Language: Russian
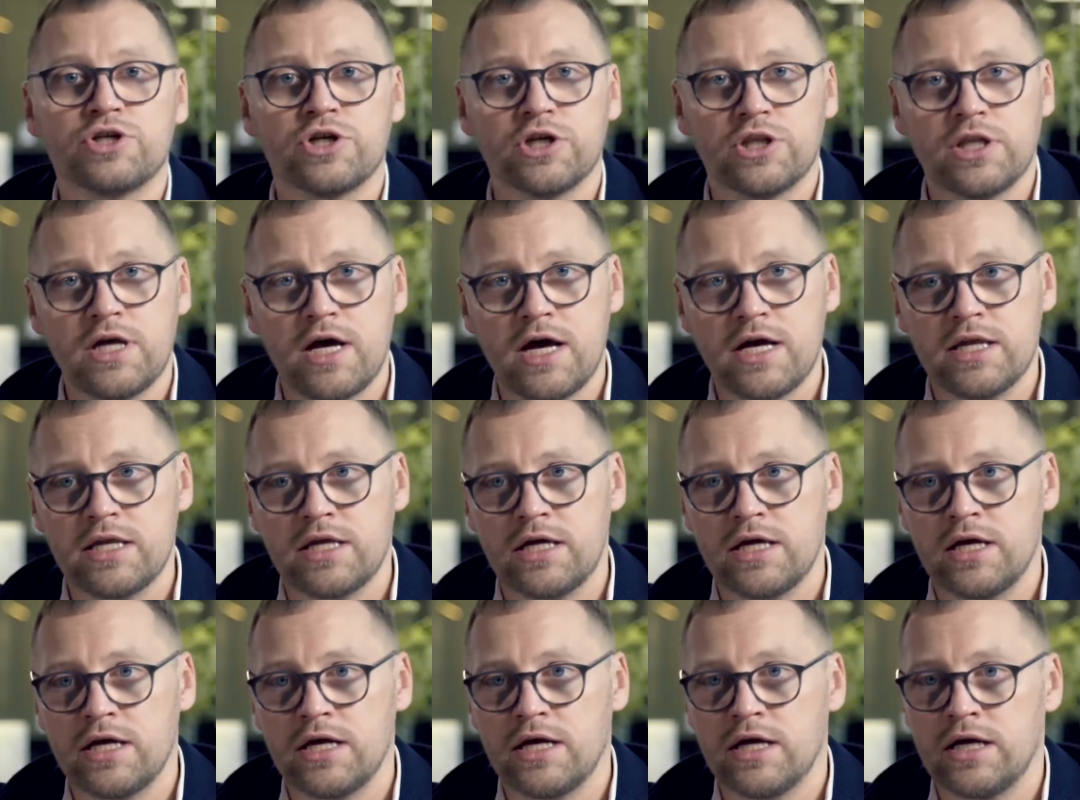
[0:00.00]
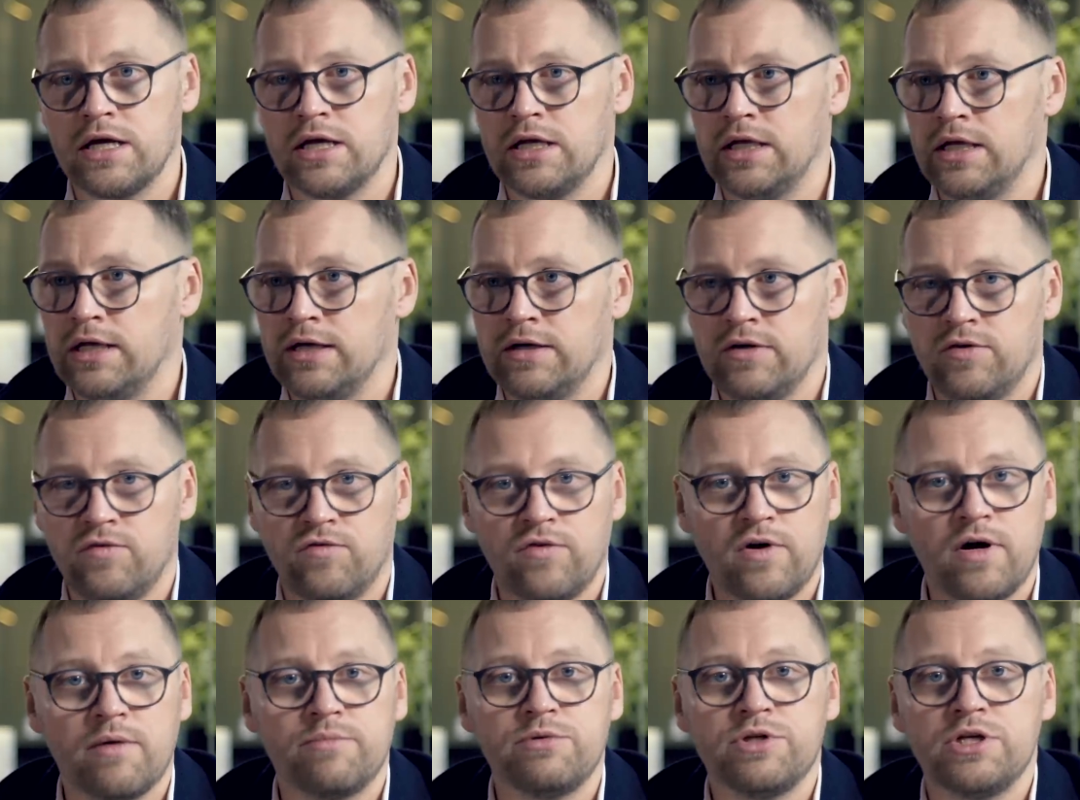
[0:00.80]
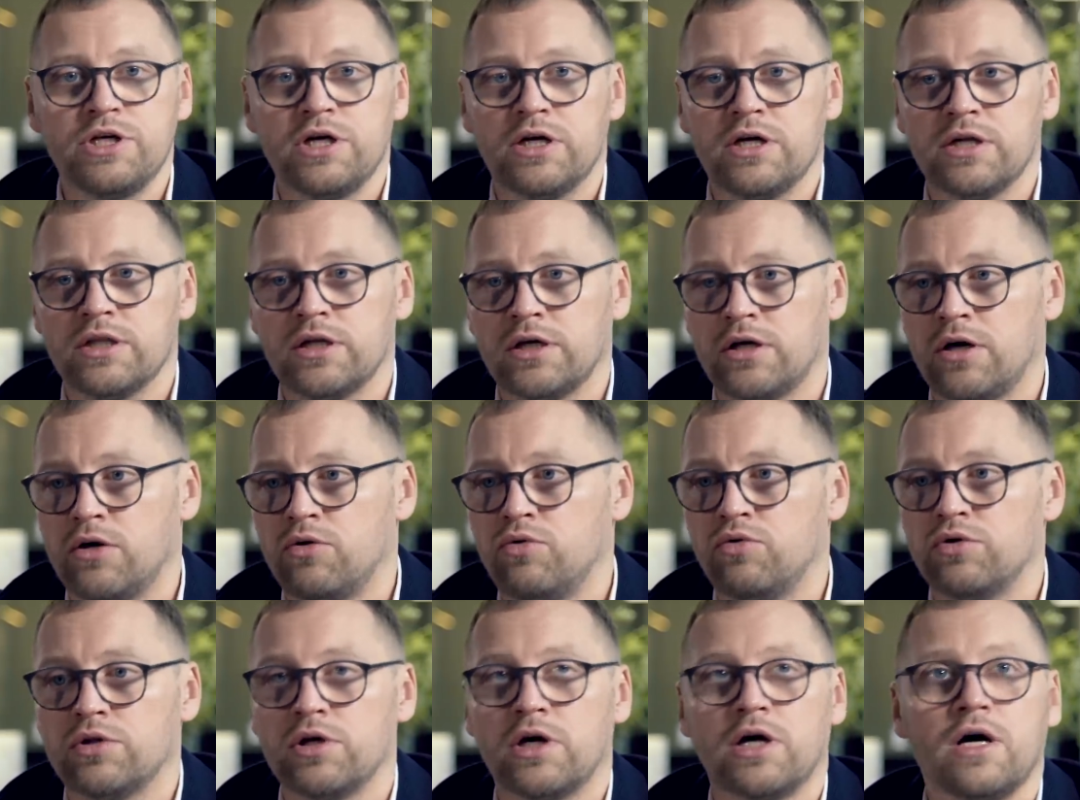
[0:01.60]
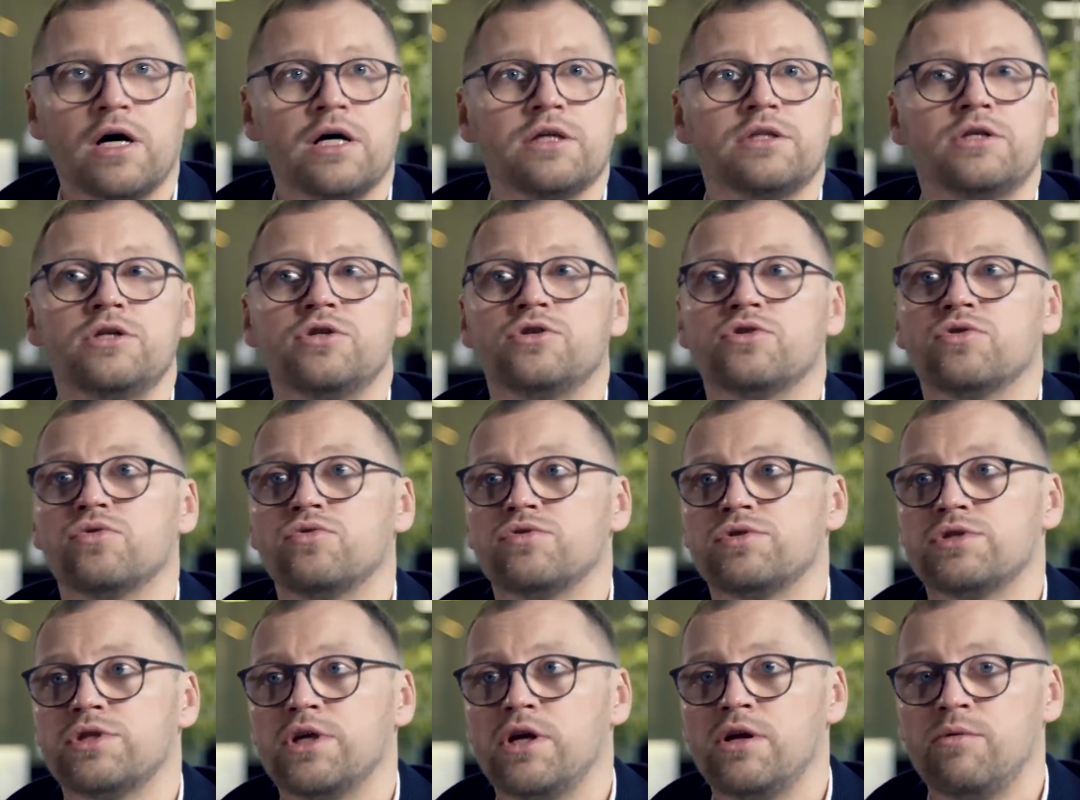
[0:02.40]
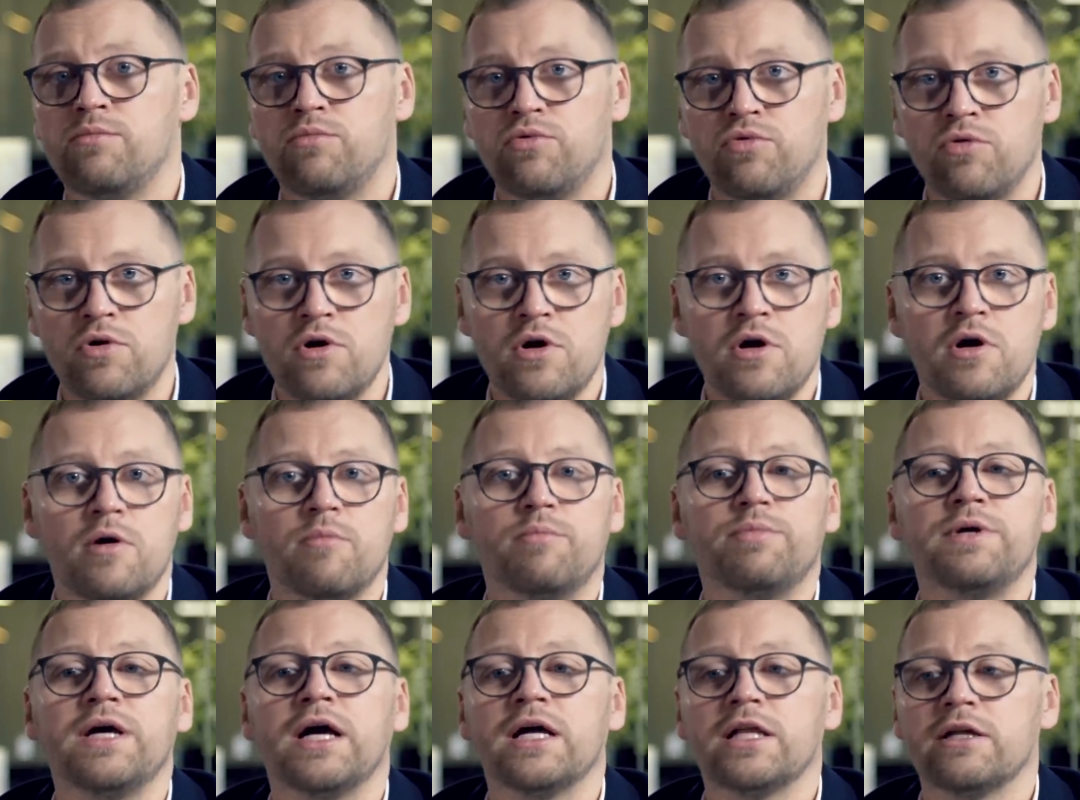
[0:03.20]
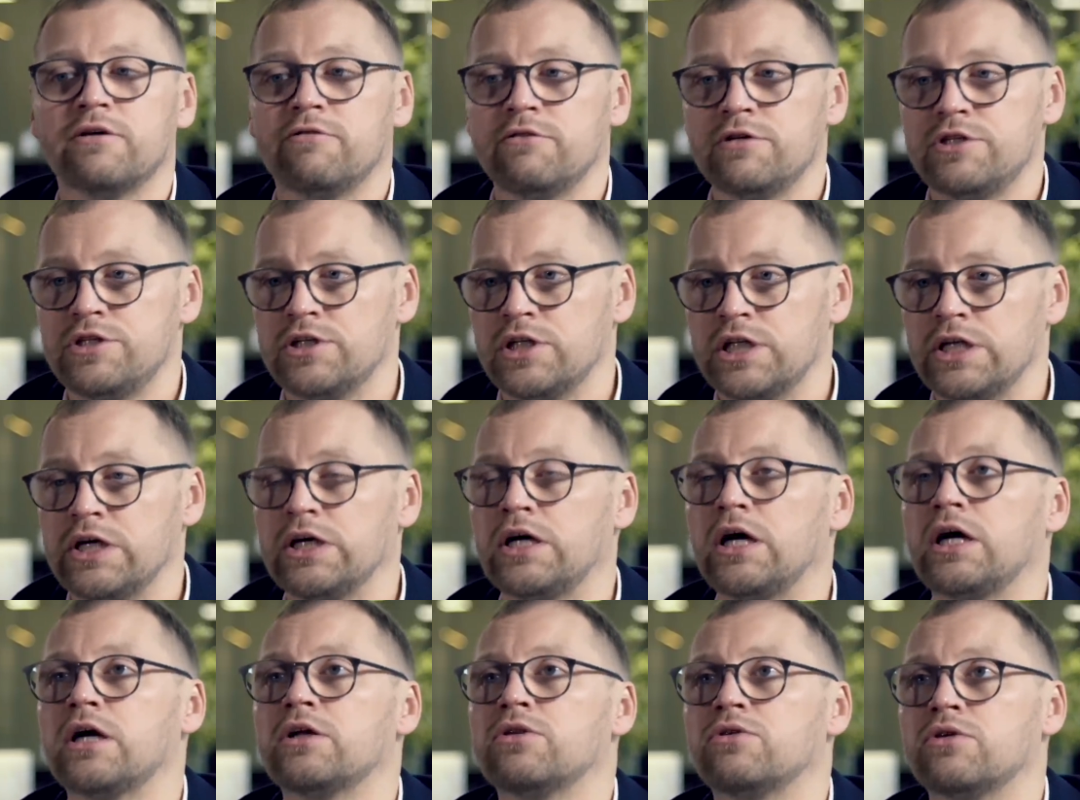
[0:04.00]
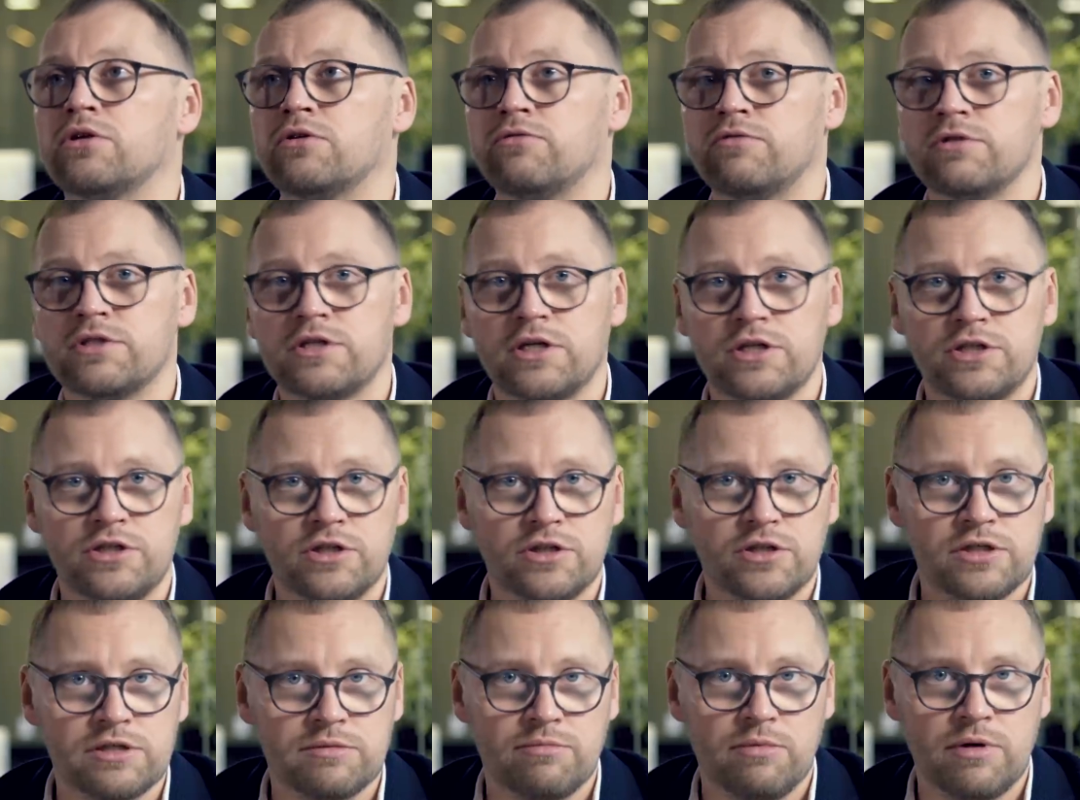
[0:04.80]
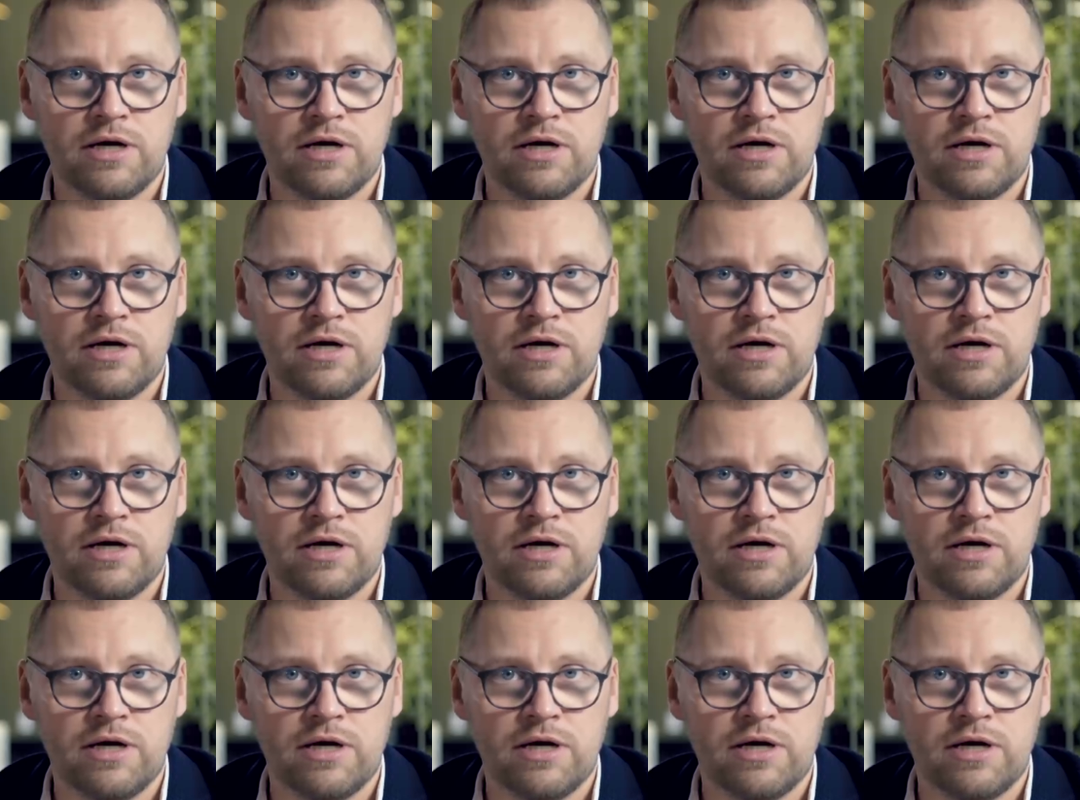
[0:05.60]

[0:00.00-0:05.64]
шатания и вообще на какую-то хаотичную стрельбу пьяного человека, который выскочил из